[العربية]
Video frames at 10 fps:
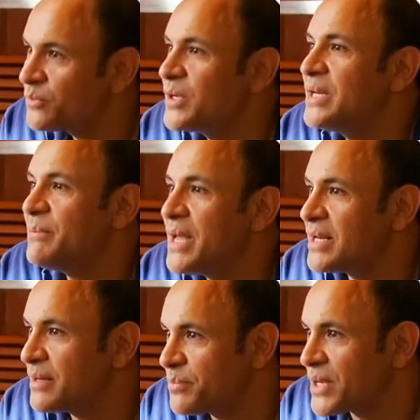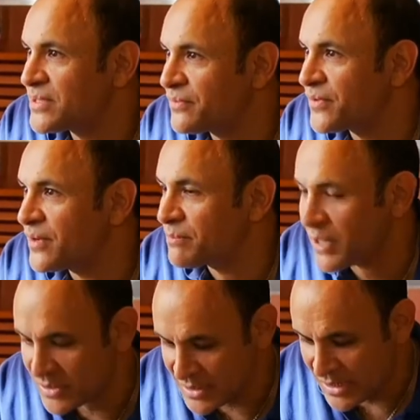to really make an impressive fur
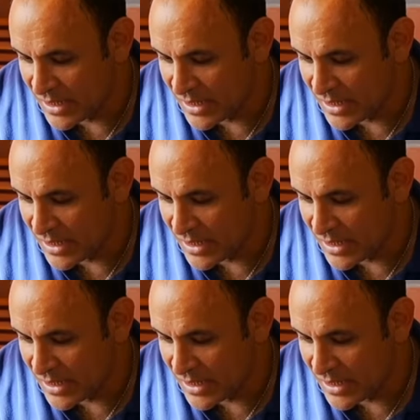because